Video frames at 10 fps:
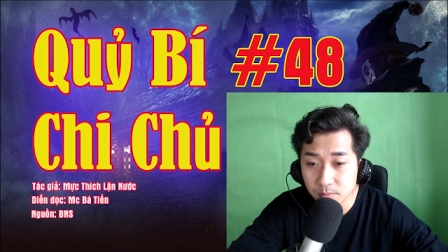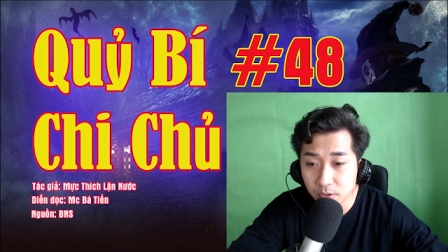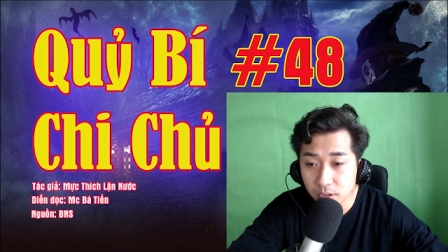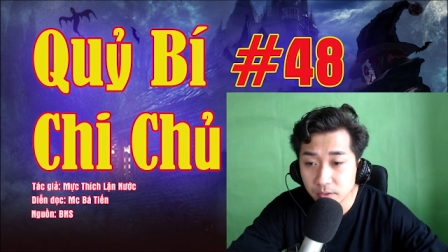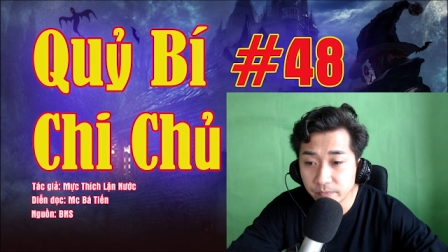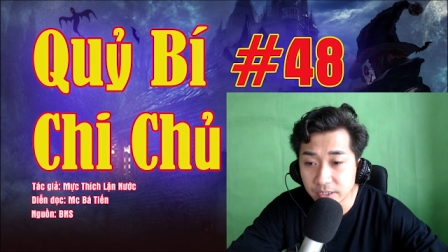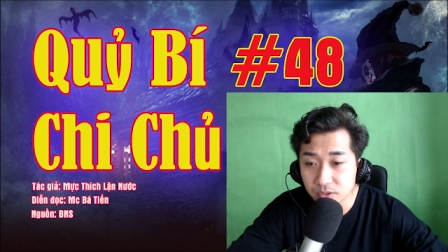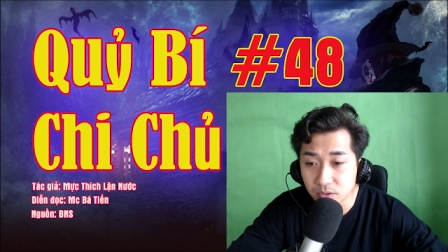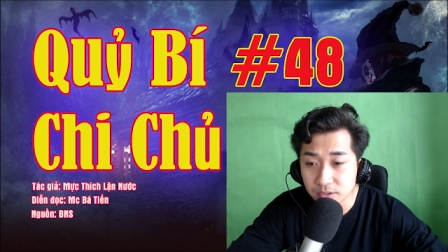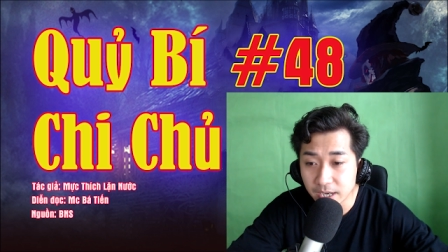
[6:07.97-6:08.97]
Trừ
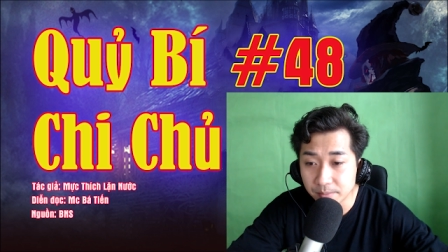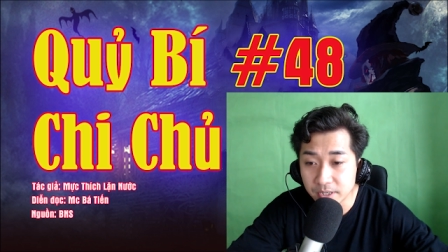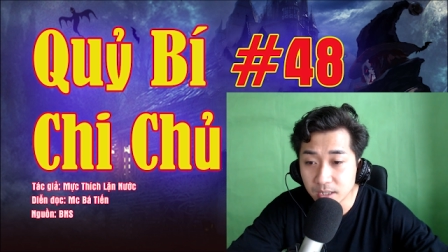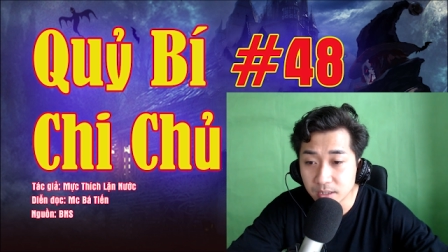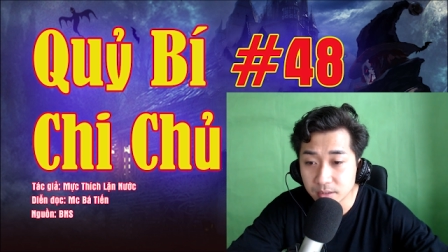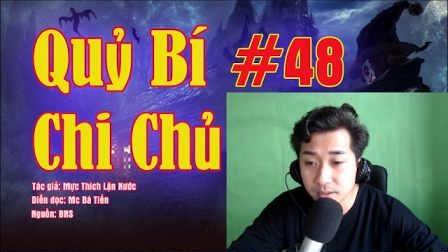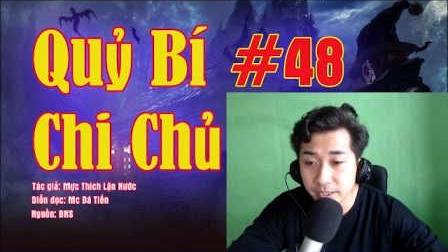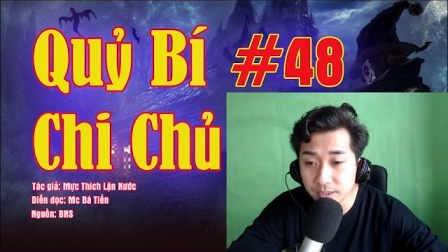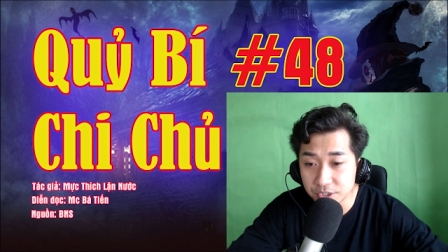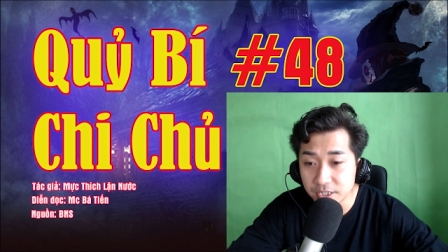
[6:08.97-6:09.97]
khi Trừ khi
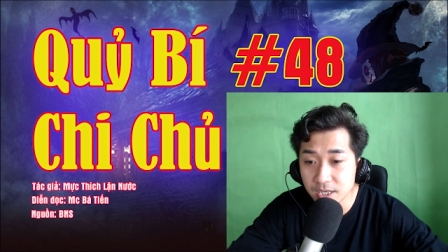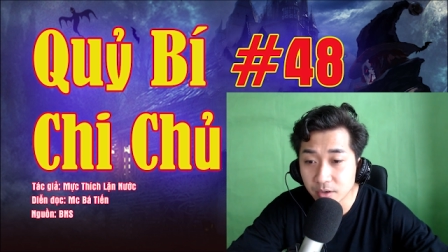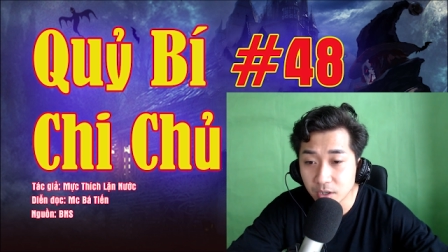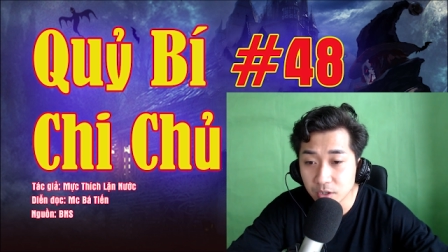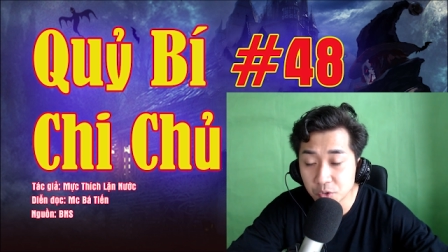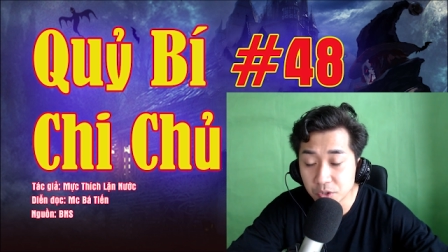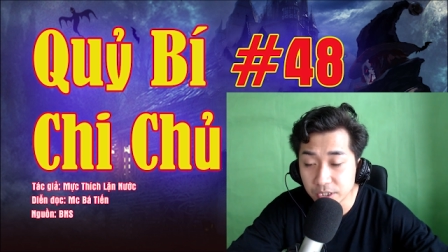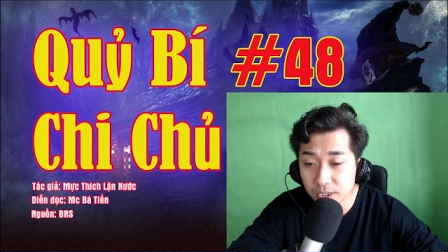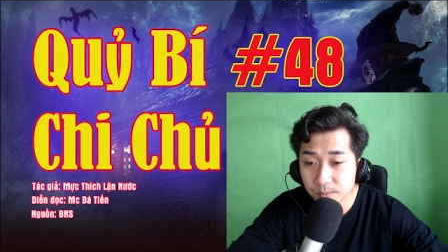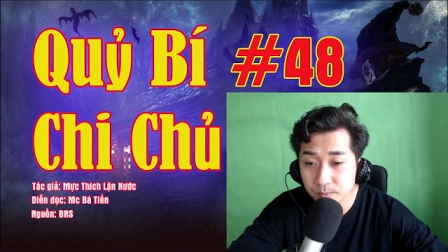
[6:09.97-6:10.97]
chúng ta có thể được
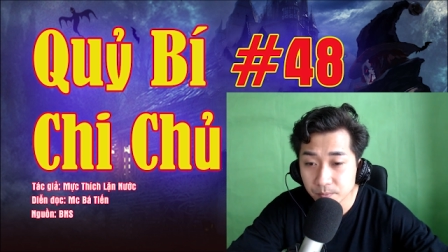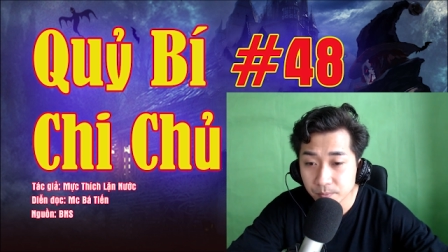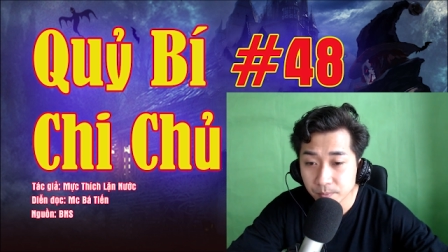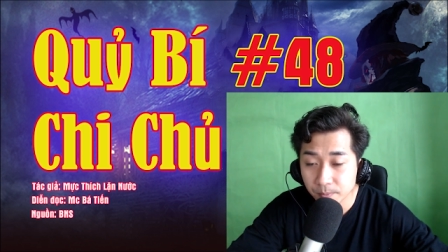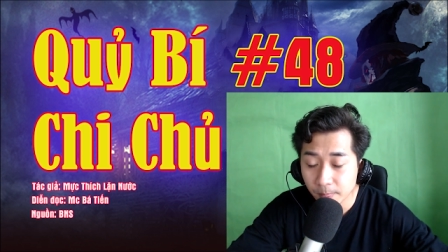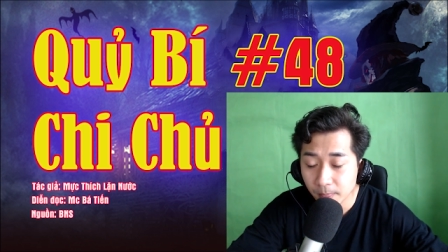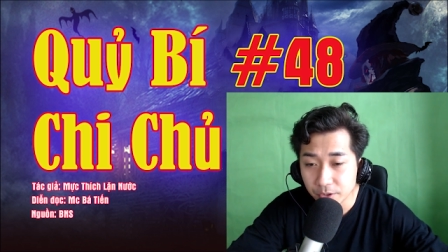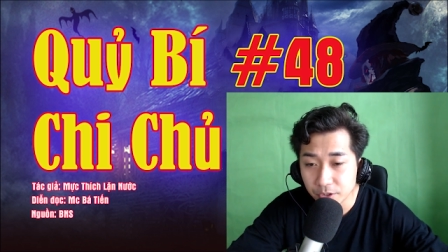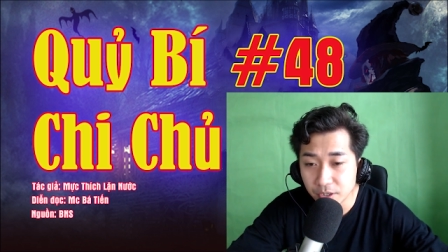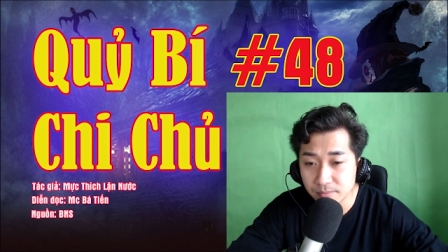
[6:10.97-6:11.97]
thần linh chính thống quan
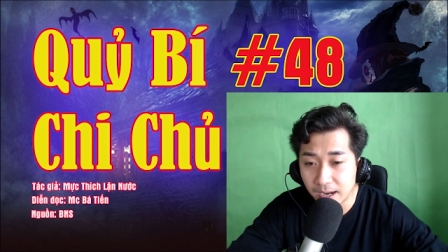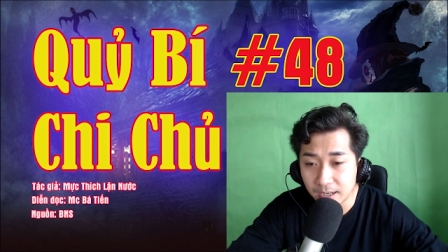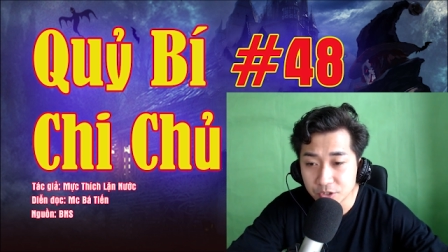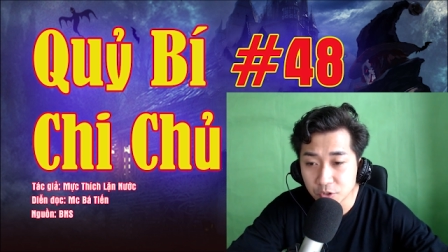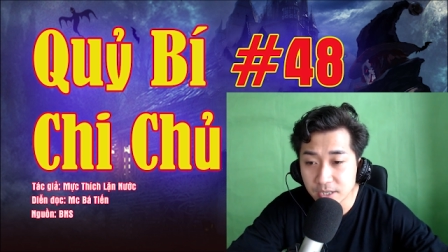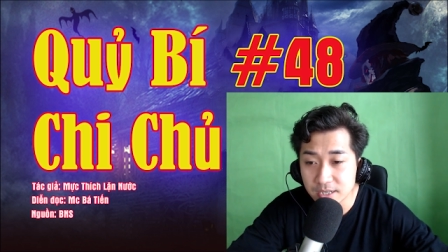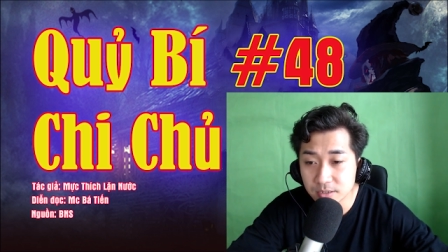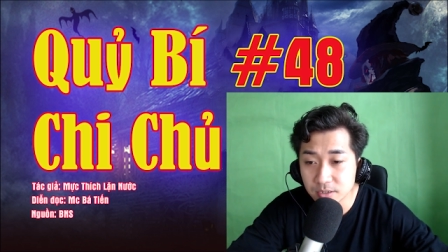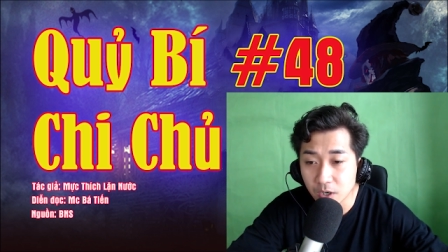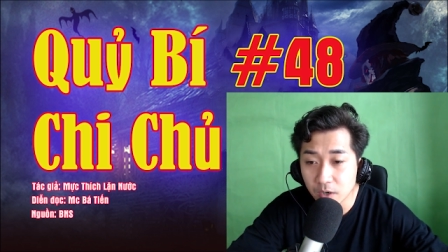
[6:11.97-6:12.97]
tâm, hoặc
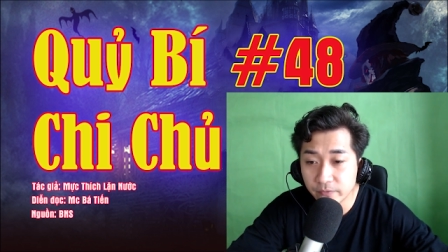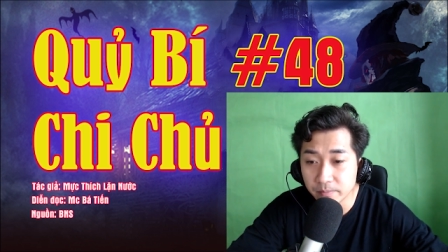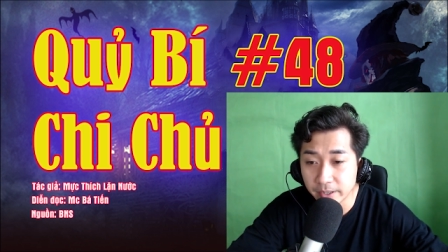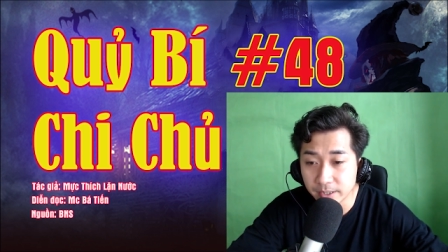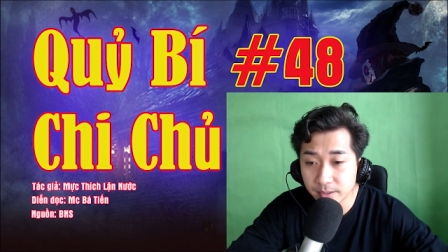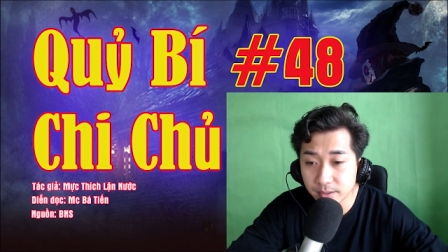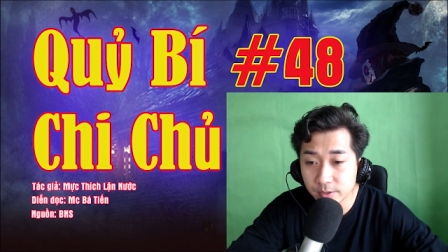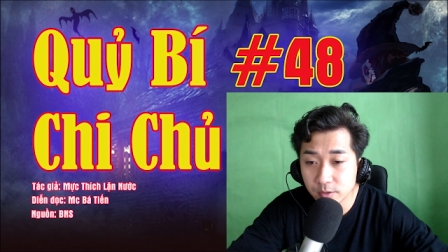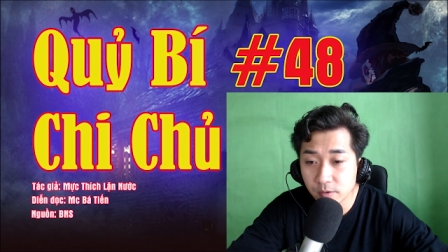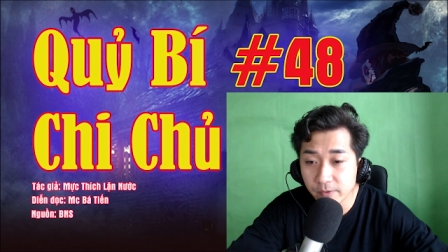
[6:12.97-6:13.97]
được một đơn vị tồn
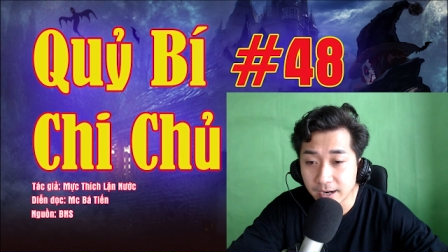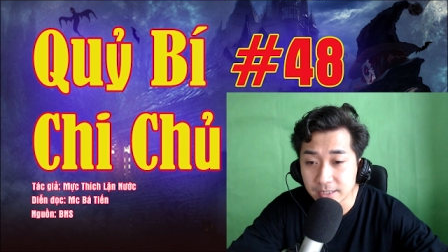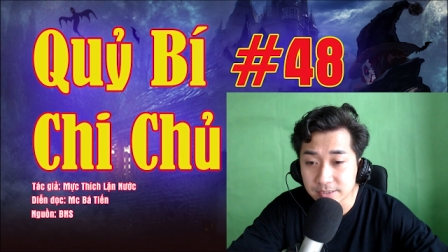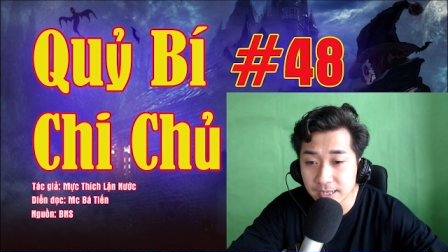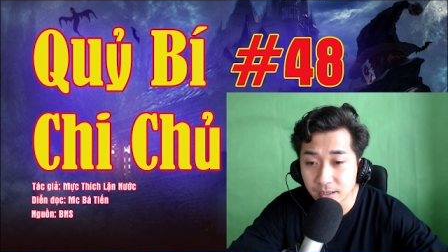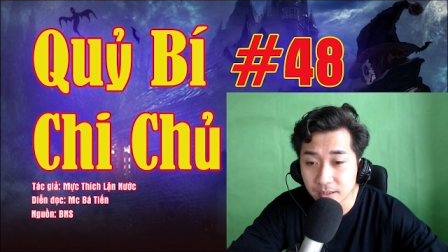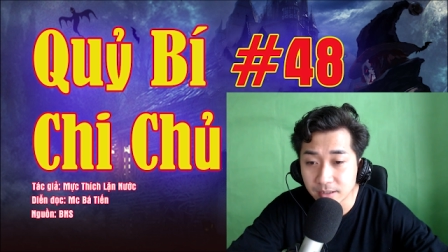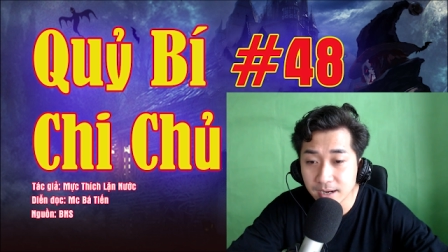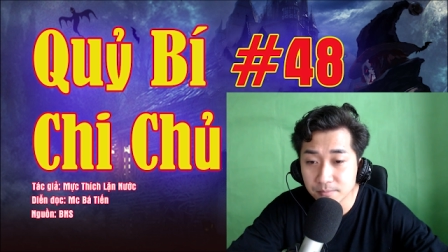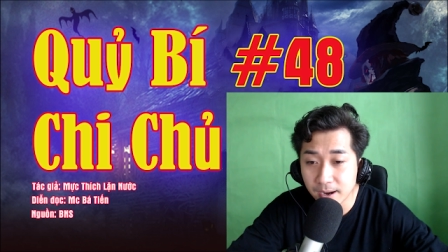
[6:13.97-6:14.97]
tại bí ẩn thiện
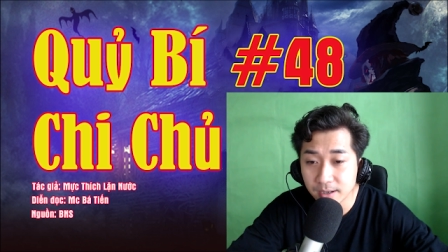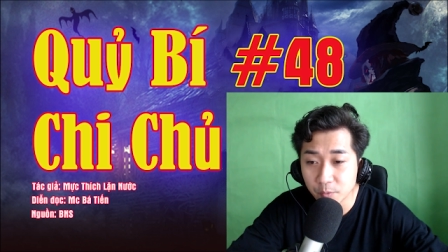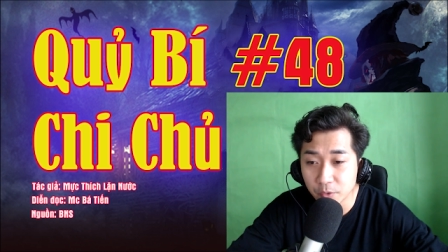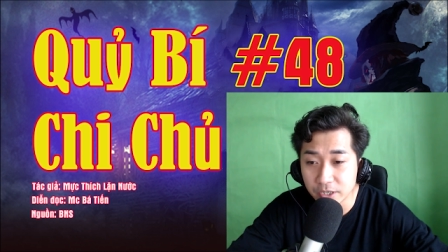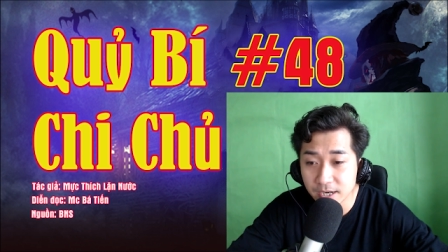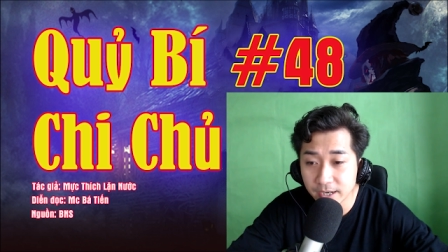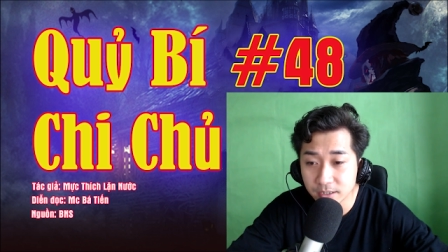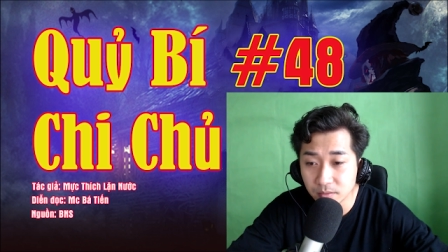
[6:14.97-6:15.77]
trí nào đó chú ý.